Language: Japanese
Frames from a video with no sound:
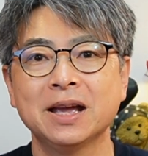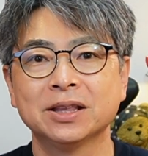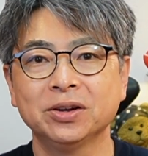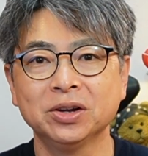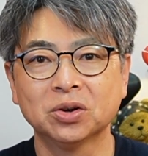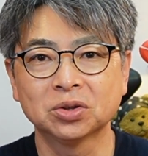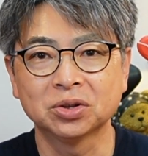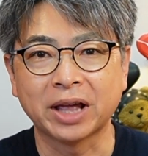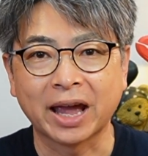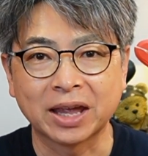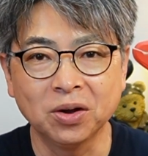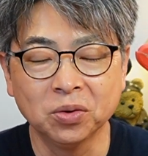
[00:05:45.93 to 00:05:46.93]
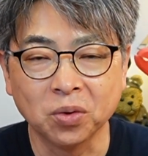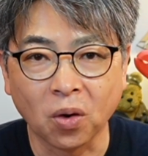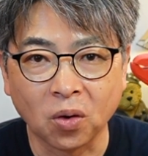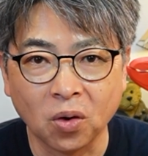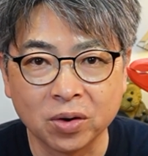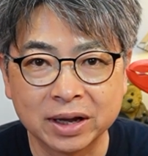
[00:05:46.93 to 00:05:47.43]
ということで、今日の
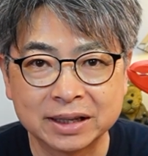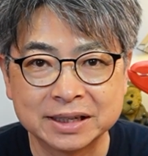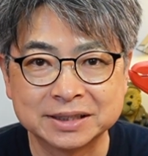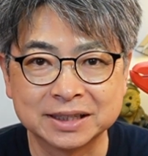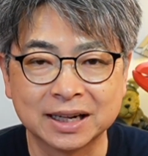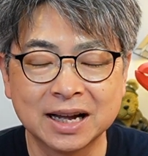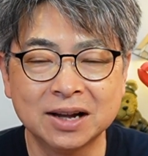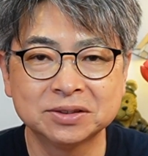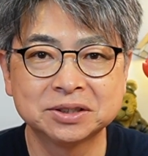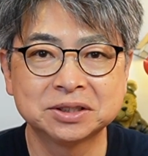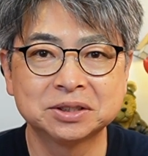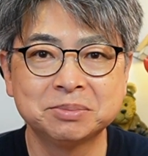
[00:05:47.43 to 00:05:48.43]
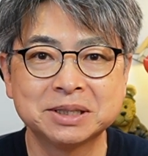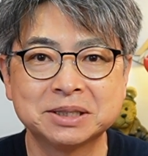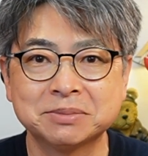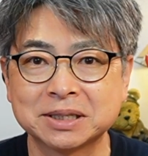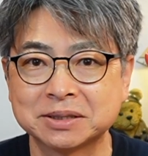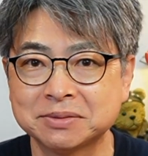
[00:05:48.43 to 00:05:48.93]
工具屋でっちゃんがおすすめ
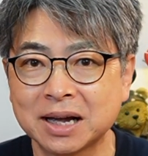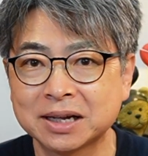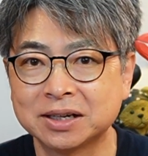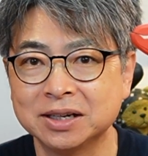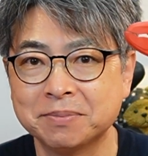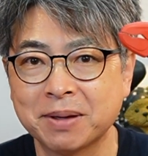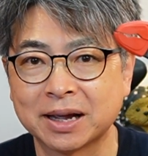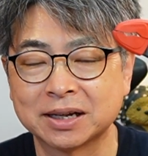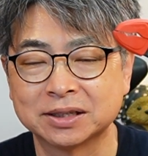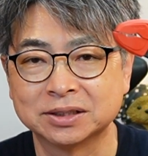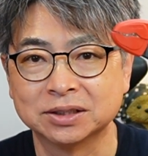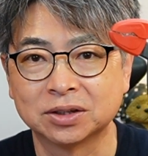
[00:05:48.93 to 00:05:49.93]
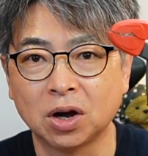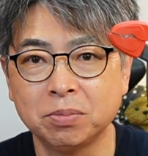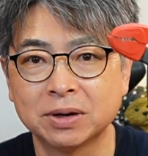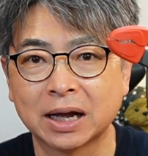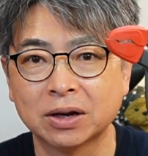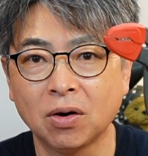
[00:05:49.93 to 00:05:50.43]
しますは
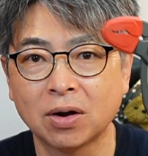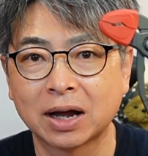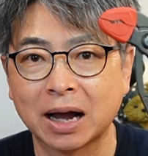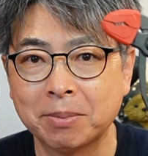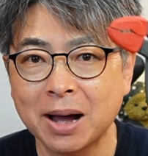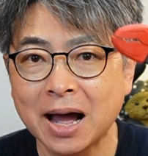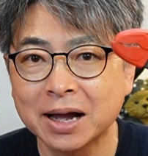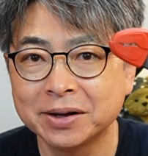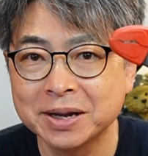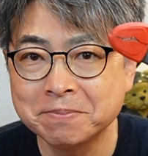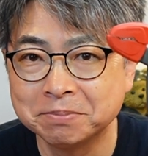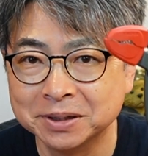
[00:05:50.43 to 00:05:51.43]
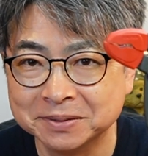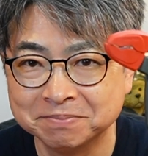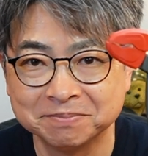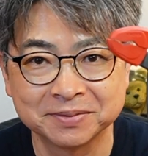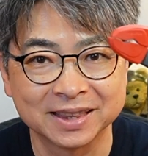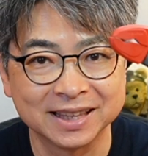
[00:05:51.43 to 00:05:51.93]
クリペックスコブラの
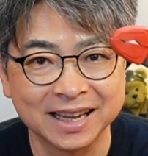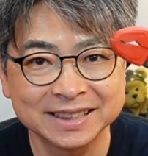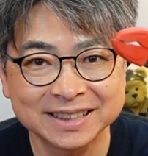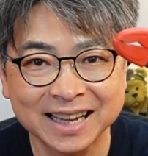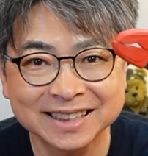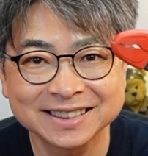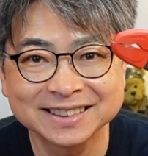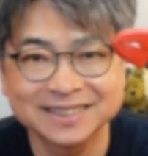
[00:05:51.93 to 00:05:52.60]
カバーグリップでした。